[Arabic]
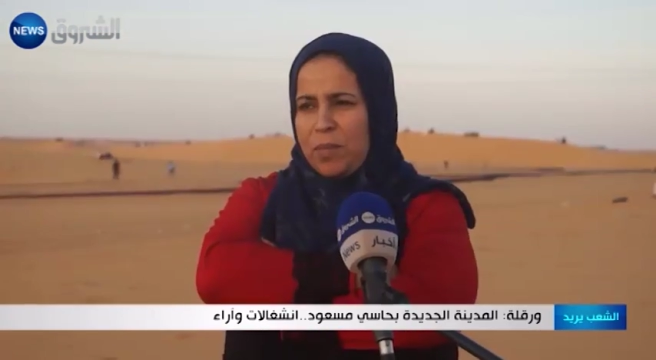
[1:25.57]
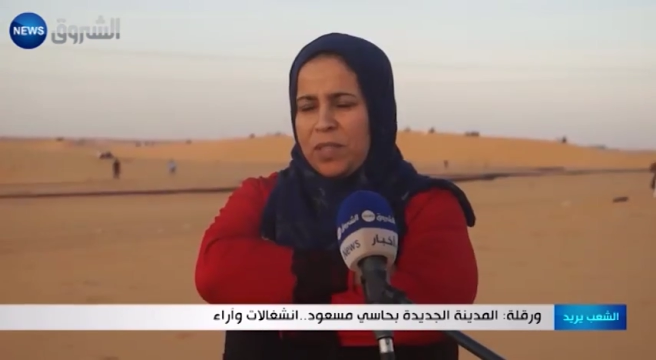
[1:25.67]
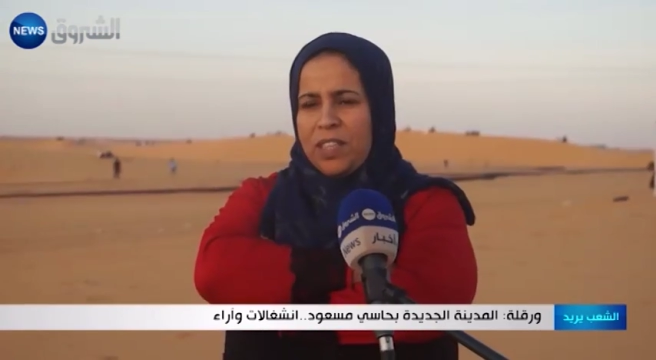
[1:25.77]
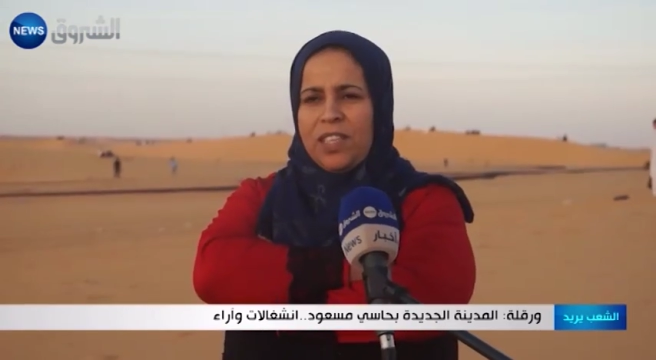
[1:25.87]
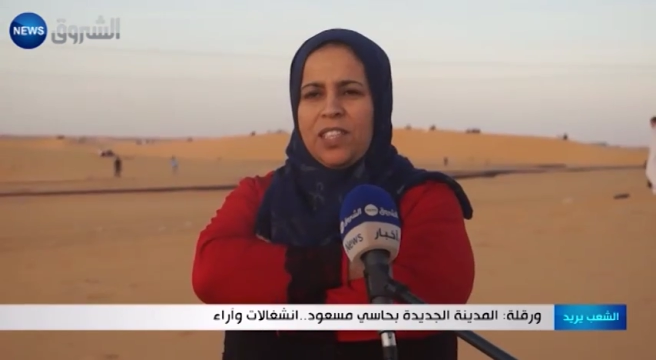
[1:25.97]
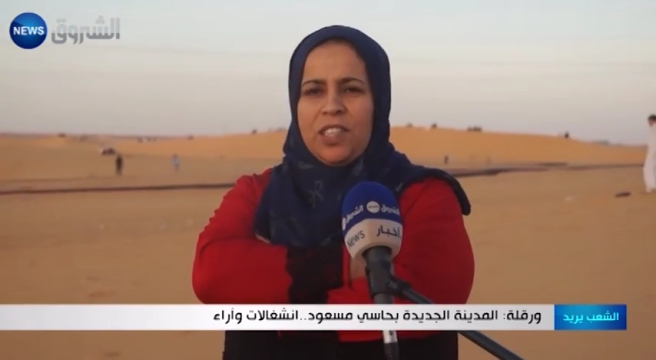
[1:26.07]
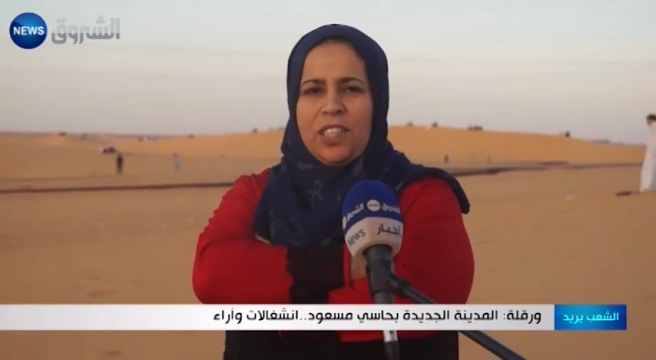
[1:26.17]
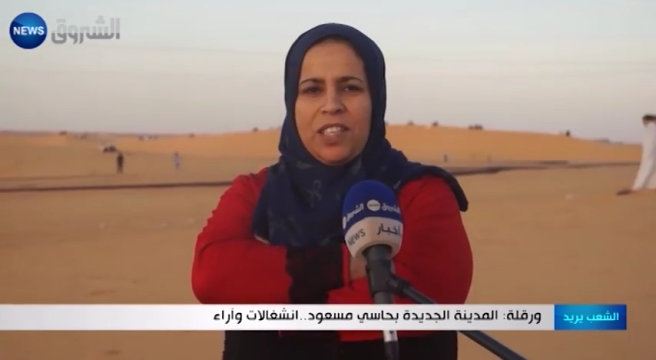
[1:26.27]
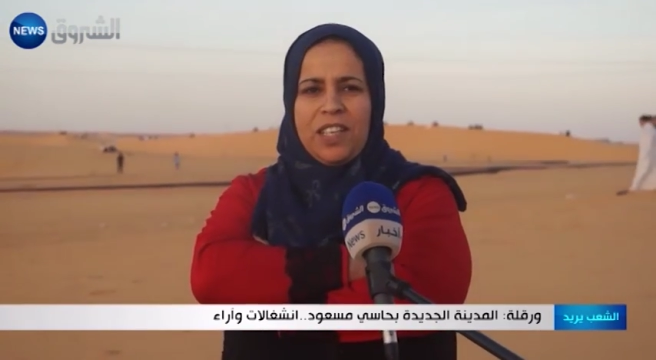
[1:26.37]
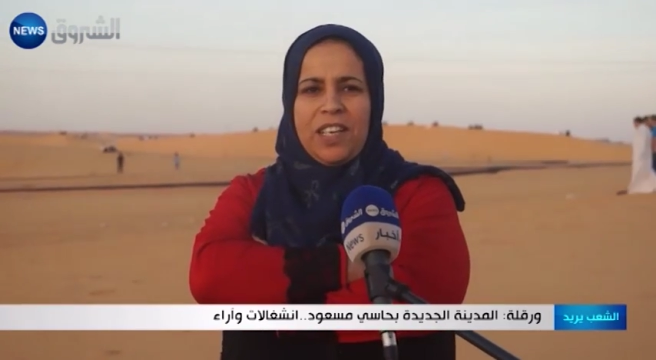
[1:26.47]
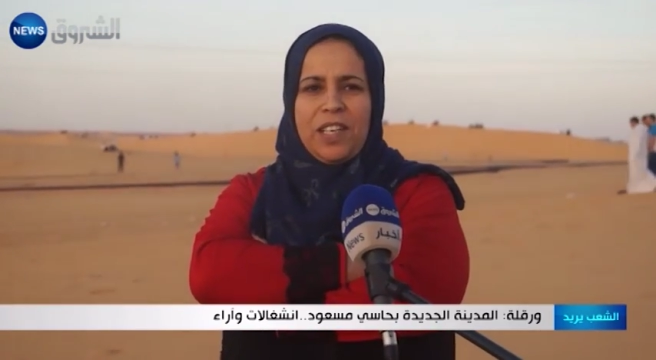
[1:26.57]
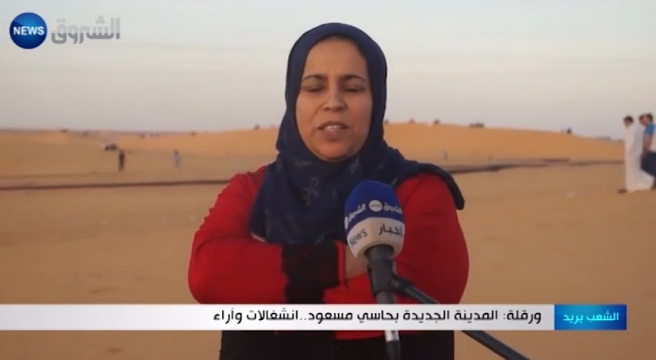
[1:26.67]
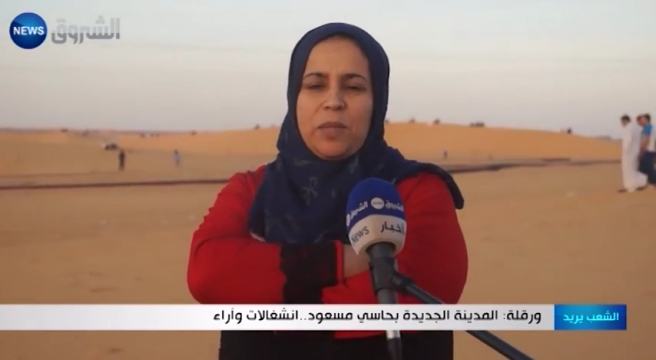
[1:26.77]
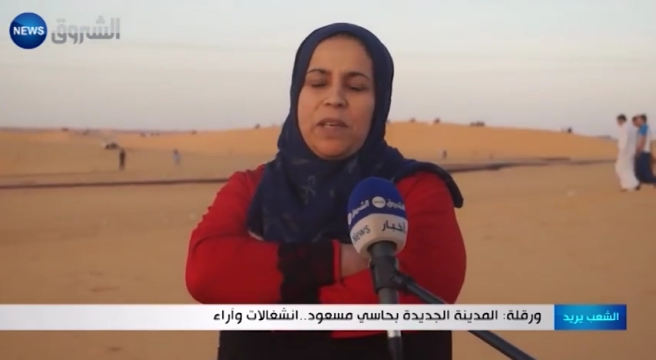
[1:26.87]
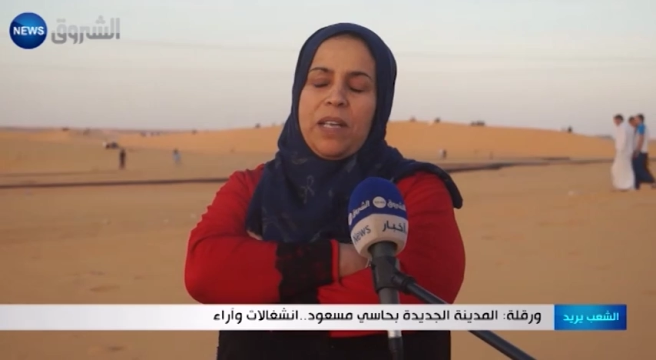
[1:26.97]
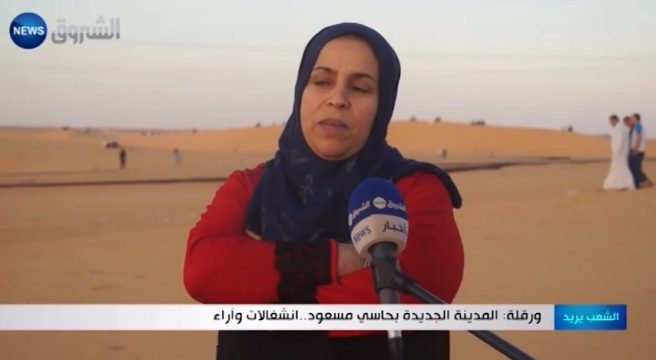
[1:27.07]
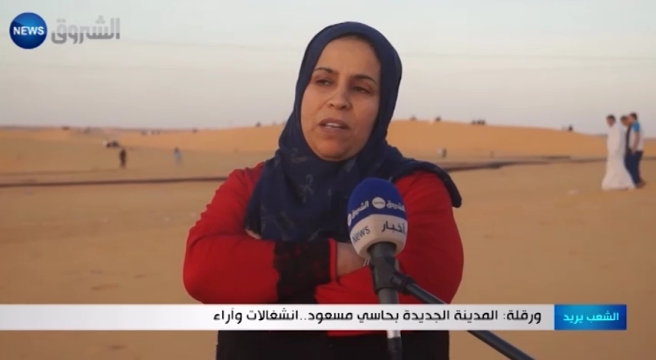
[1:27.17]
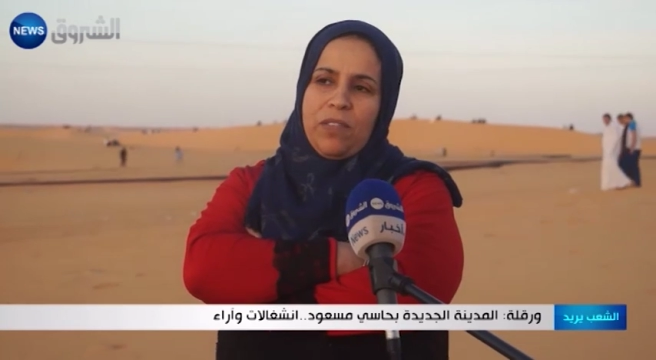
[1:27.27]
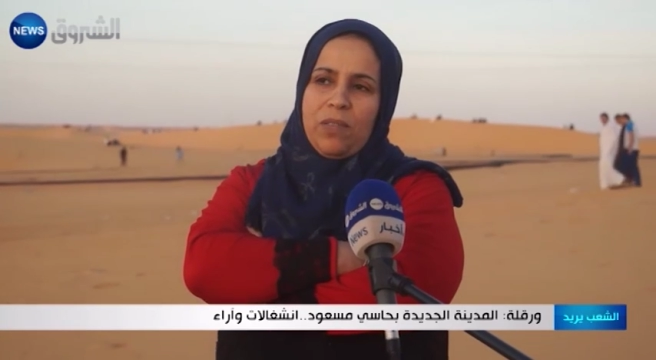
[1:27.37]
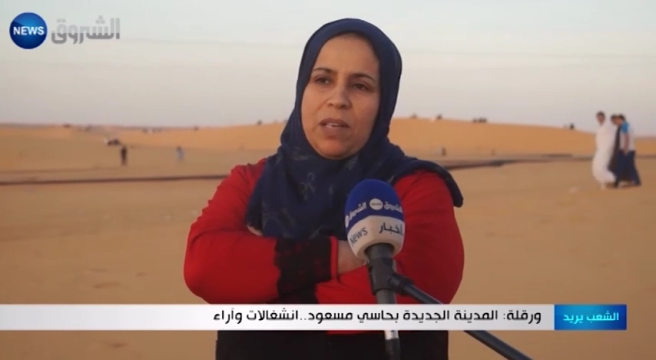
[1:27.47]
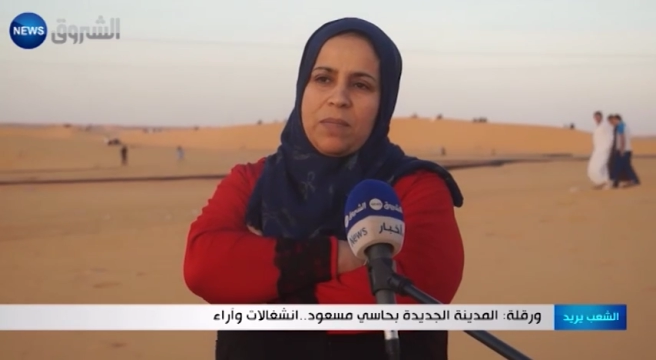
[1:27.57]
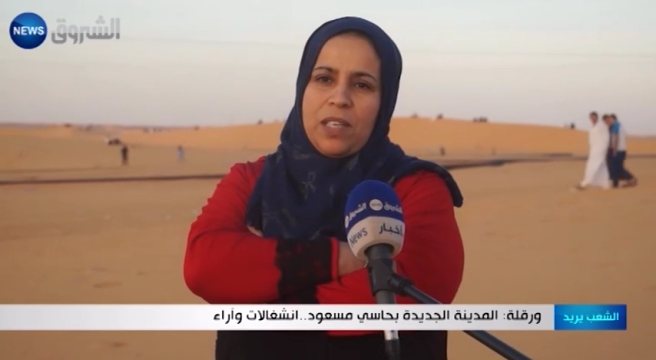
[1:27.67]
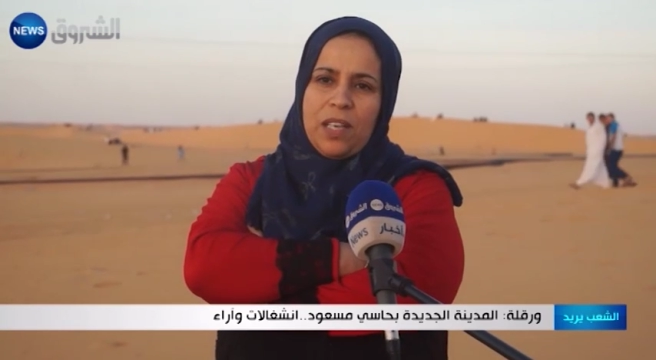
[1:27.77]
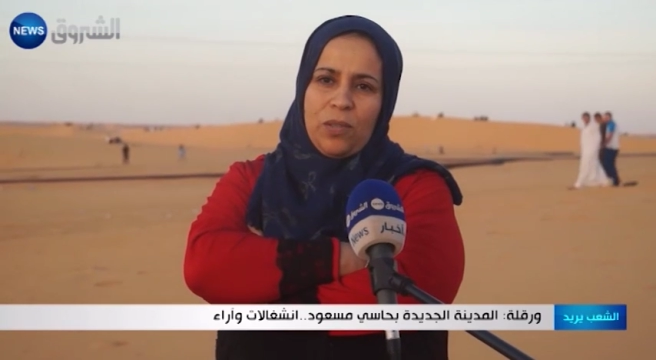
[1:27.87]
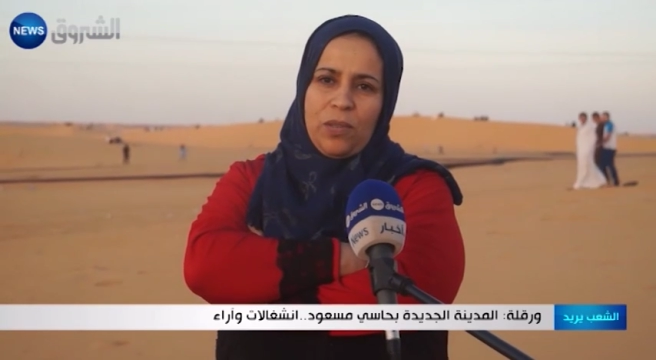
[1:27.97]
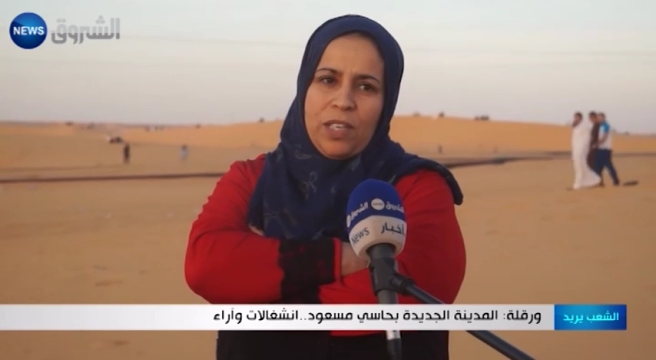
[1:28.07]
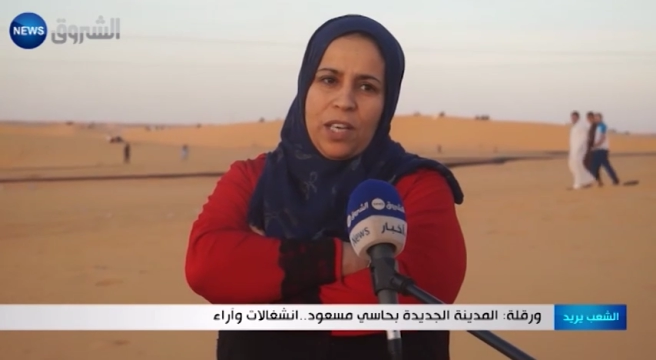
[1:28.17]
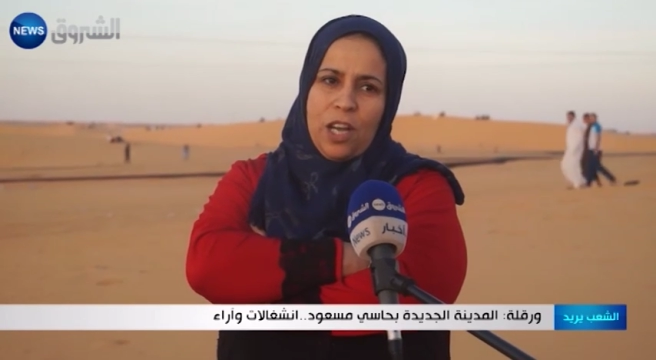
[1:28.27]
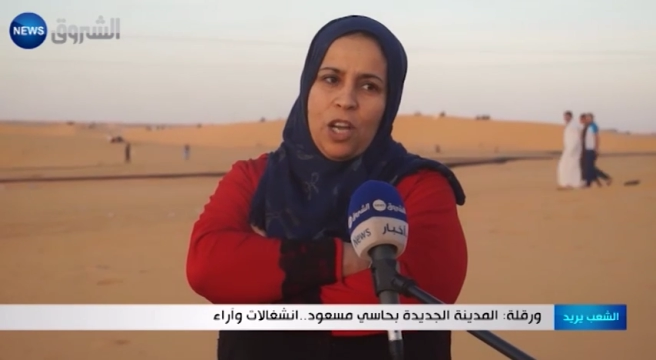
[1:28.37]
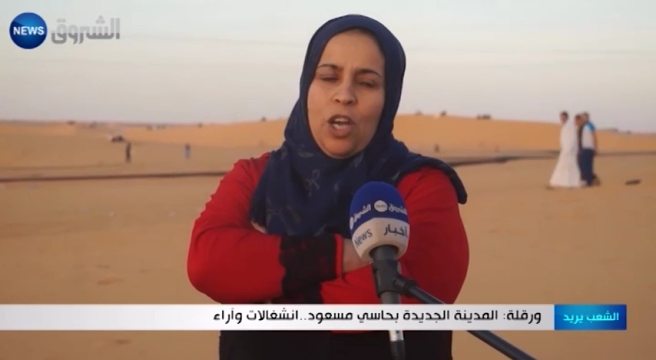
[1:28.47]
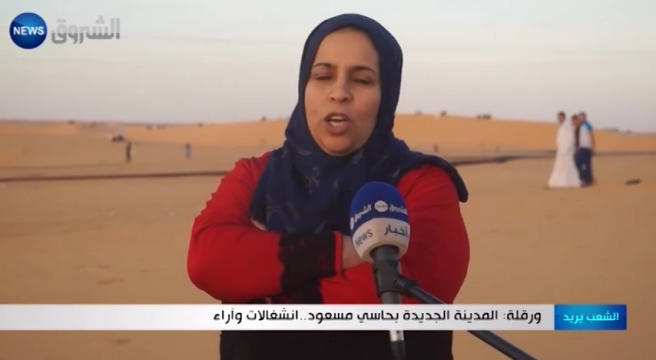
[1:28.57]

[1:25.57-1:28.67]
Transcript: المدينه الجديده احنا سمعنا من 2005 يهضروا عليها